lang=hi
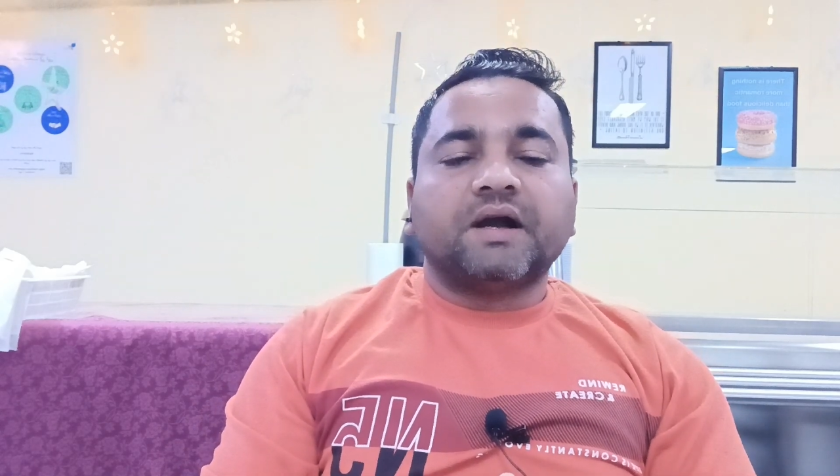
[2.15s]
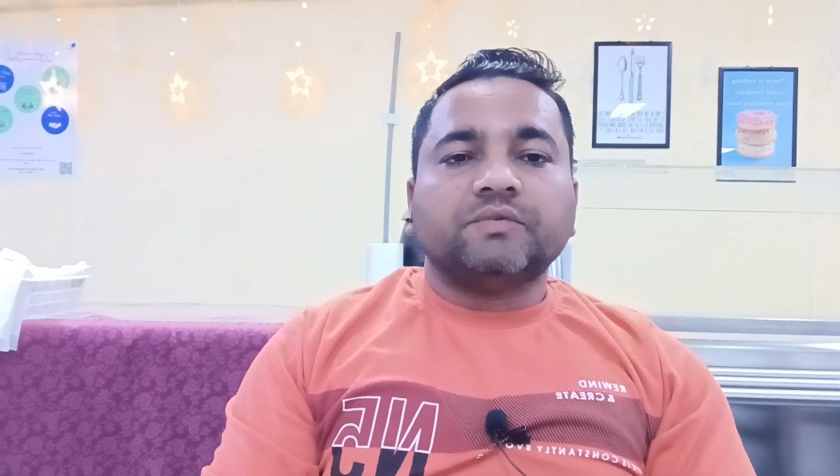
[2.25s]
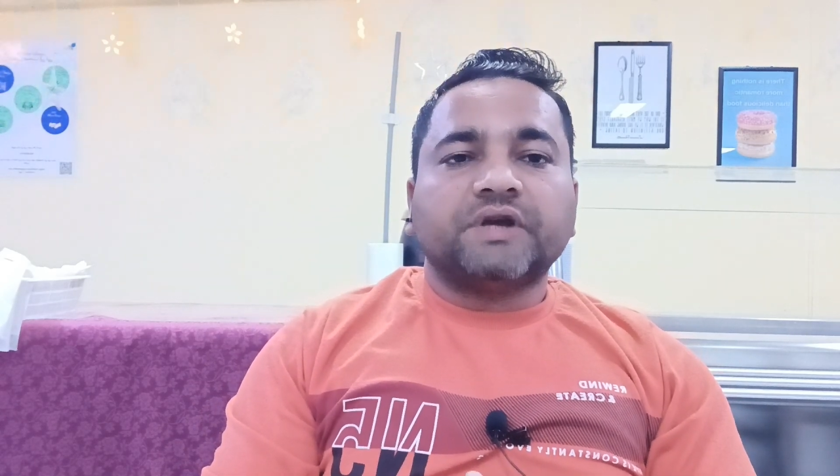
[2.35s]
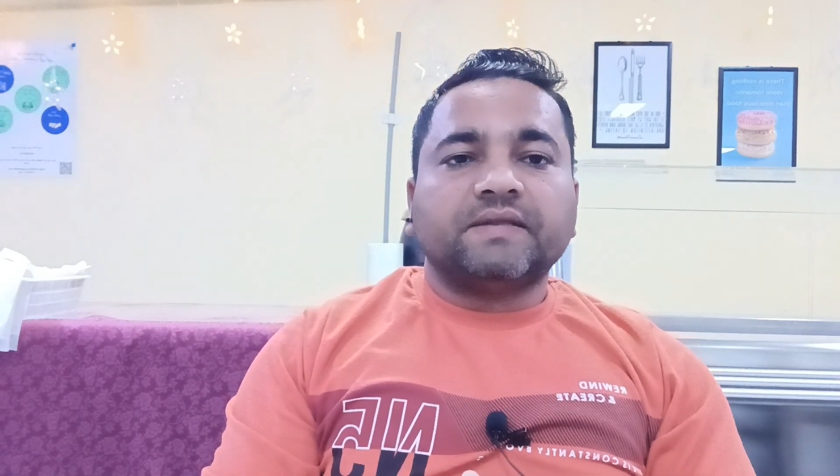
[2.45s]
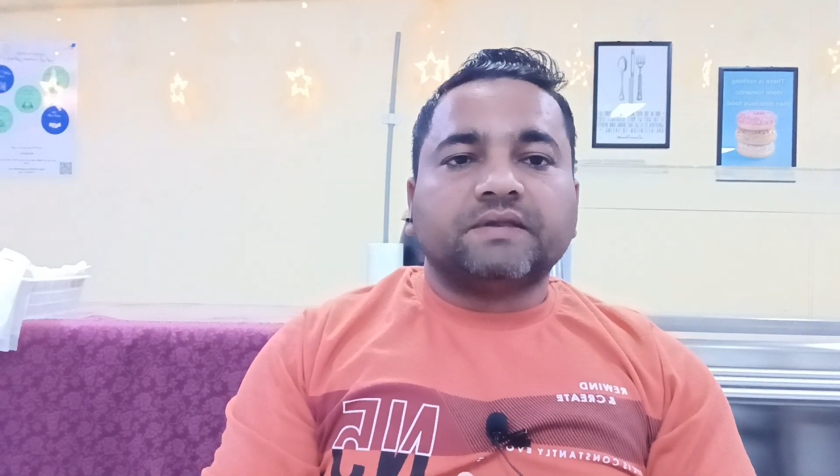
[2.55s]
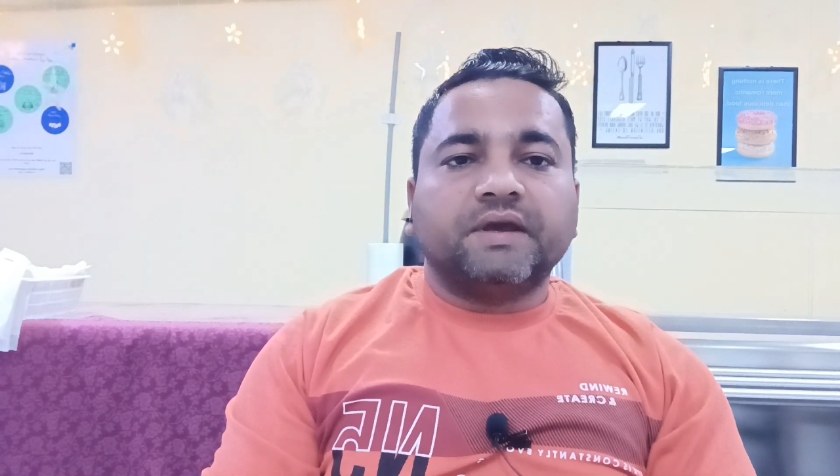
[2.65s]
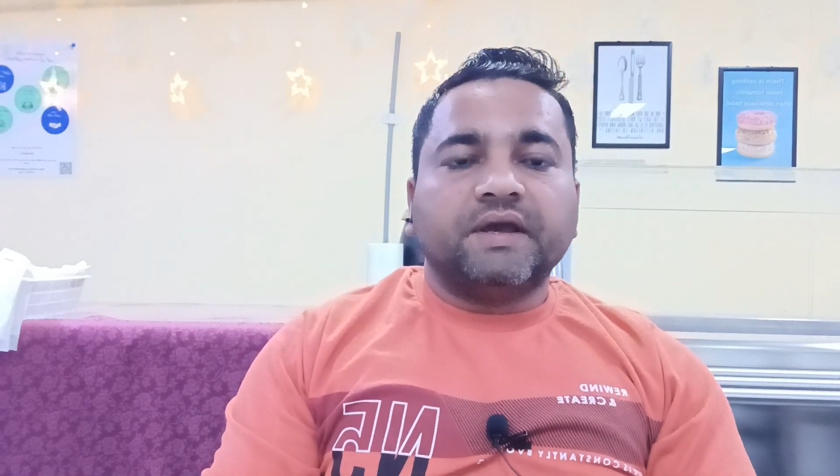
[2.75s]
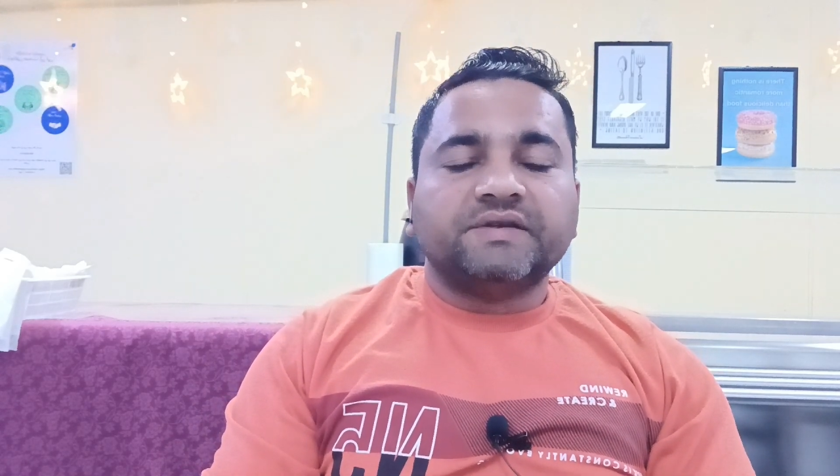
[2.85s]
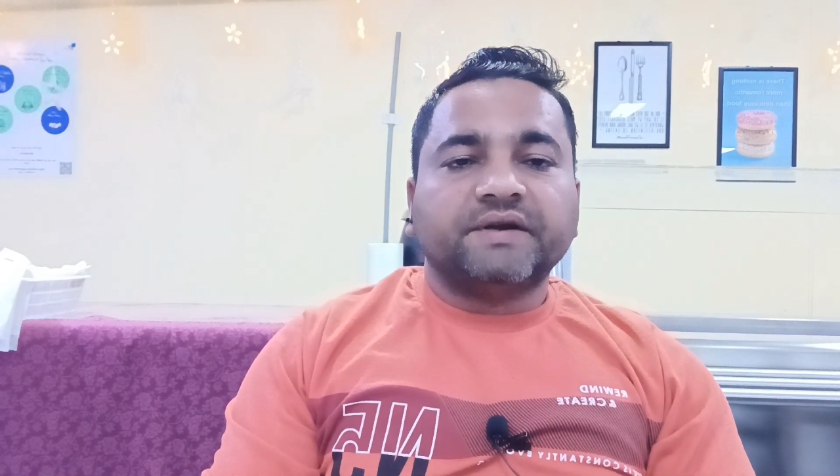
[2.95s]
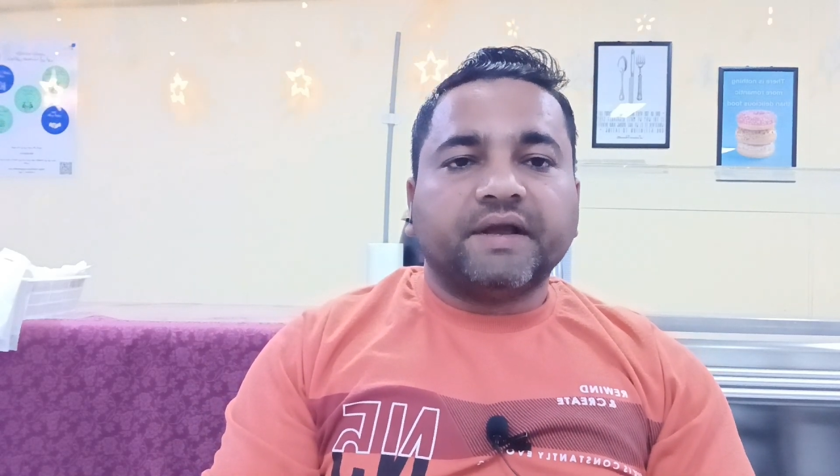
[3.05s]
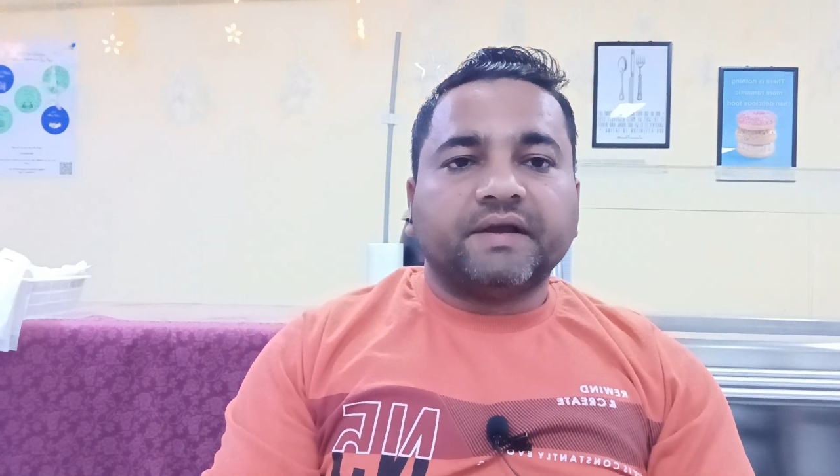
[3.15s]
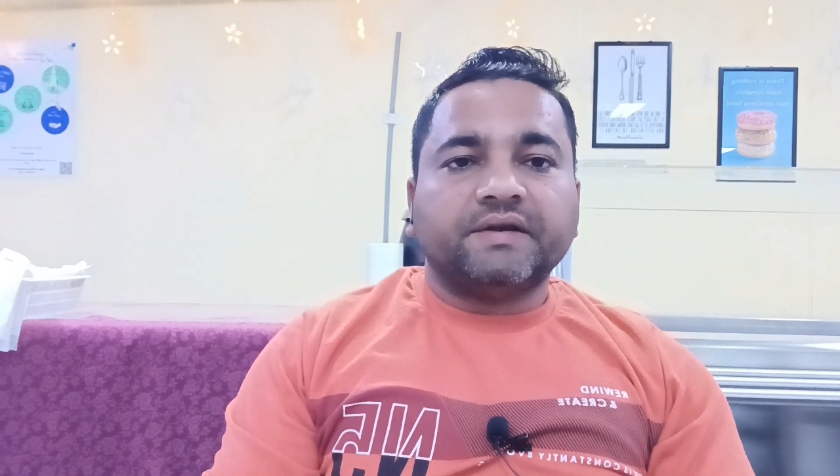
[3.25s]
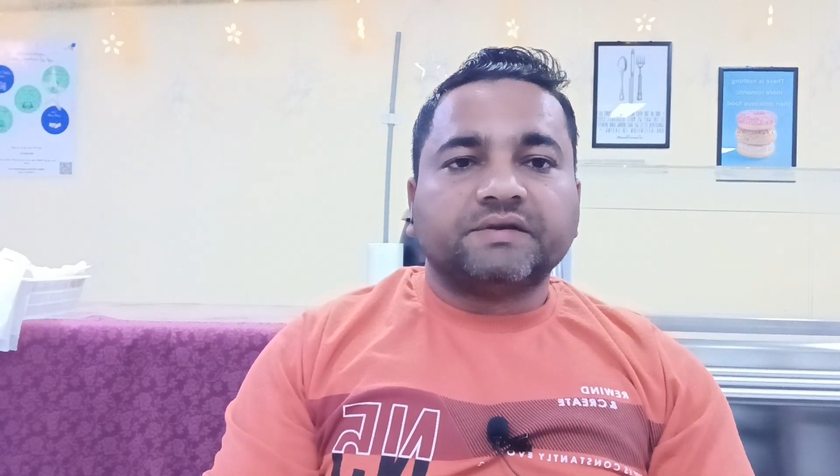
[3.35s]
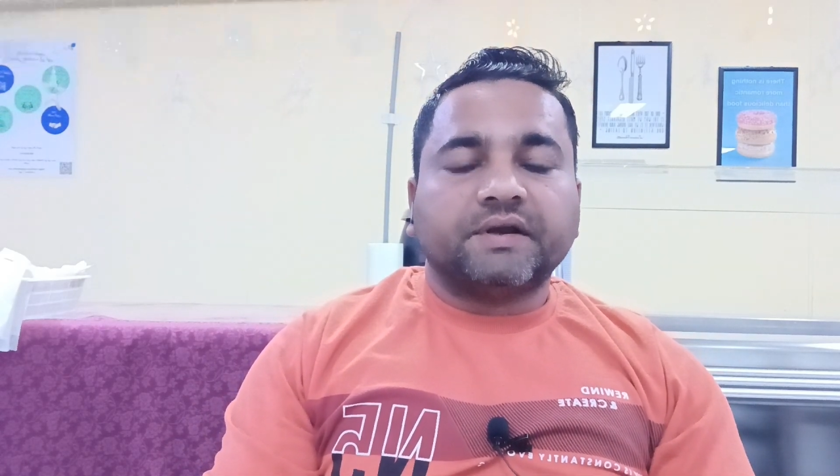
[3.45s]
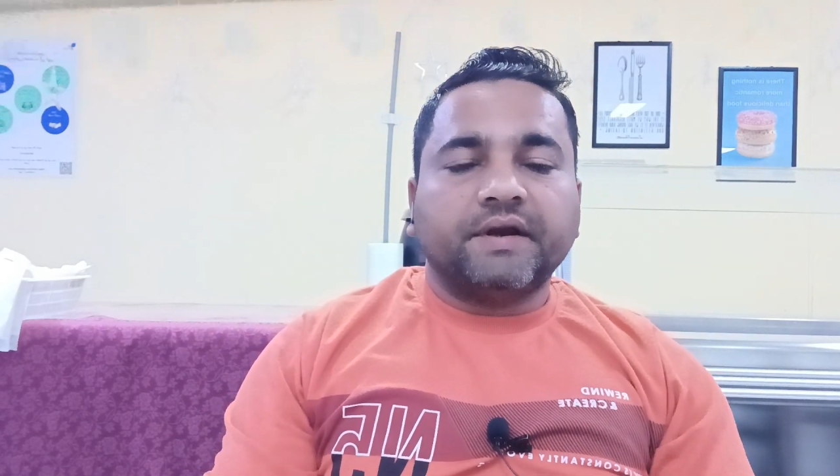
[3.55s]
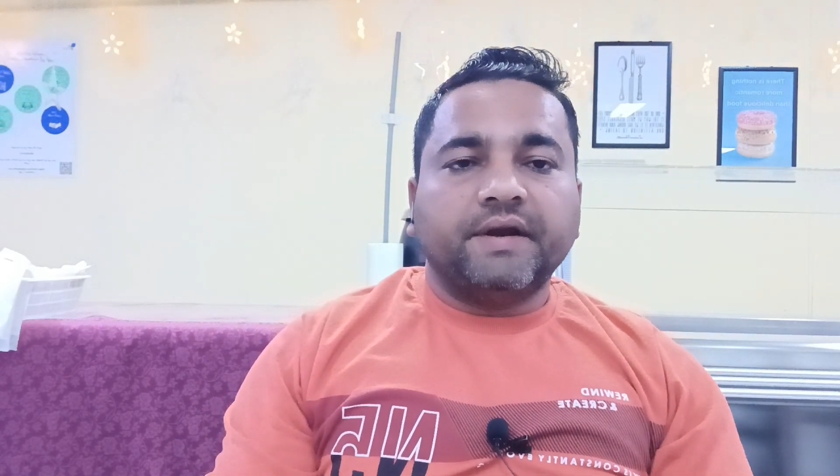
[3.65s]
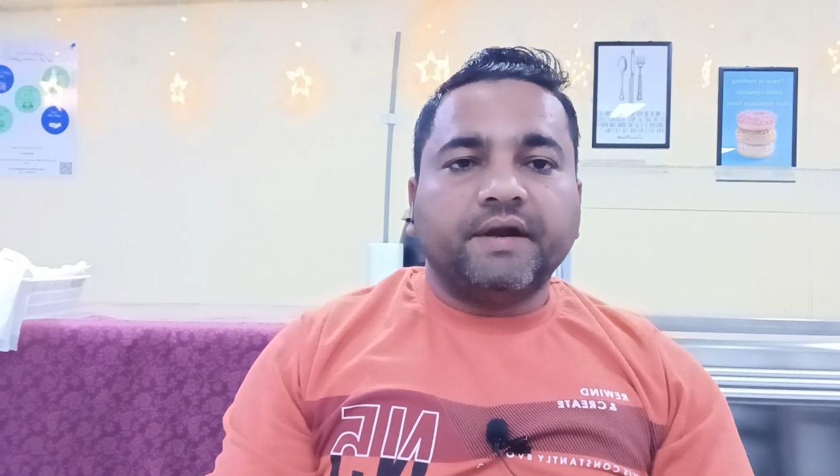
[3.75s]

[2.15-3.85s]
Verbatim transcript: काम जानते हैं एसी टेक्नीसन है